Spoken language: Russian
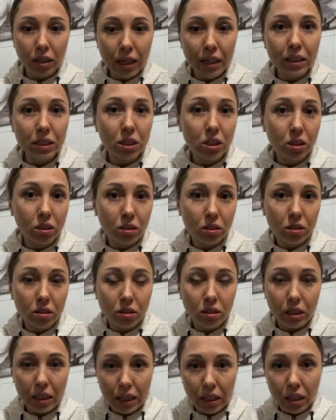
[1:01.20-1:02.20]
наши
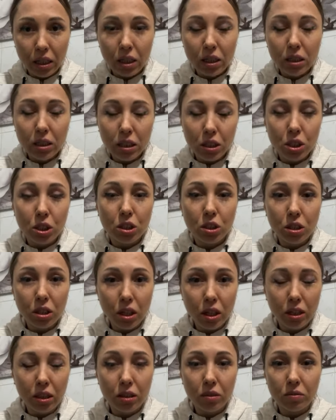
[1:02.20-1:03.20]
деньги, наши
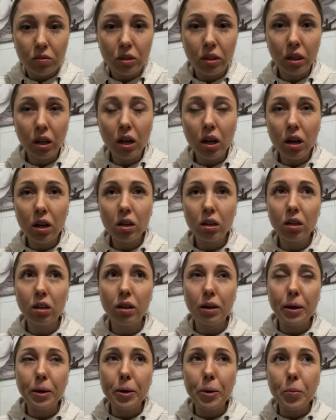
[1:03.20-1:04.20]
желания в деньгах
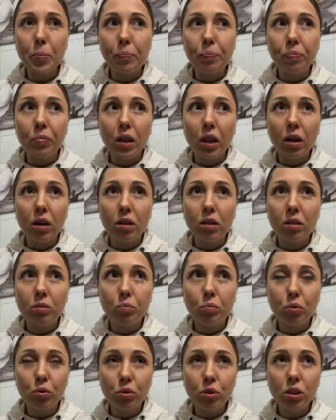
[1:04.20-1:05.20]

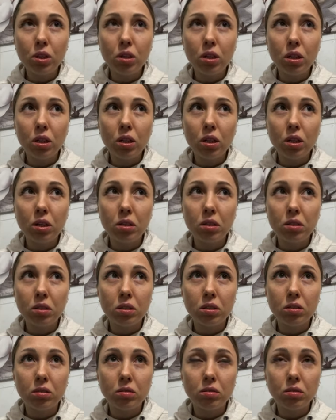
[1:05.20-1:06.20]
просто
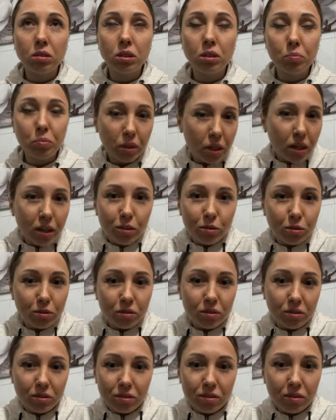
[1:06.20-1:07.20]
э,
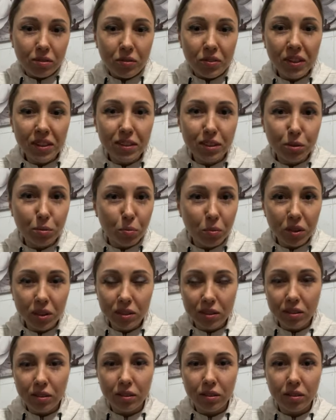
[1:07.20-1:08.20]
забирают весь
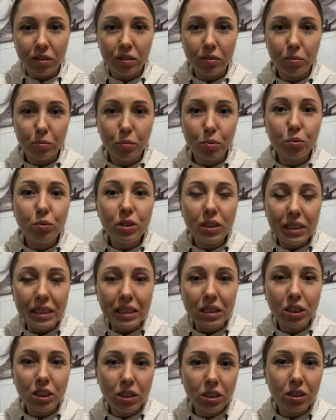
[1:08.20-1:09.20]
смысл
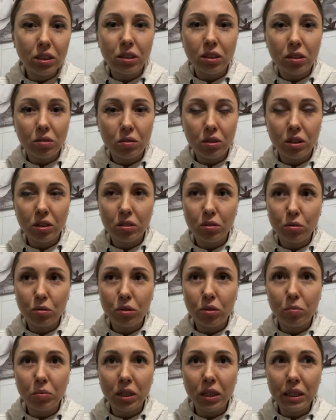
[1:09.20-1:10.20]
пути жизненного,
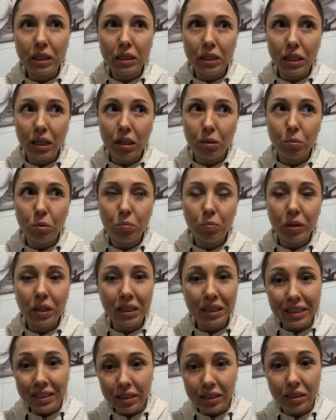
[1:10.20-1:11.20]
который мы хотели бы
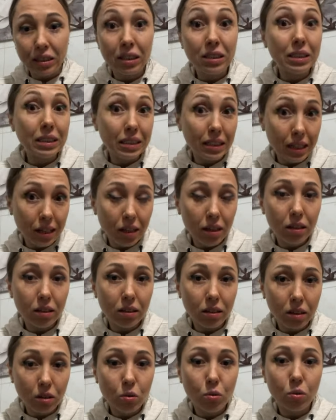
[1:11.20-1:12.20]
пройти до
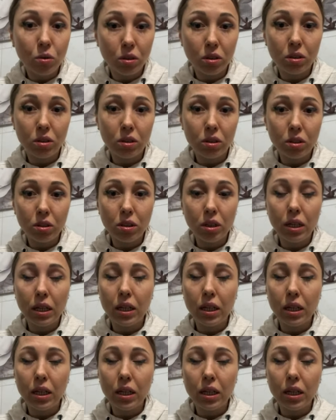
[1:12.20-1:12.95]
цели какой-то.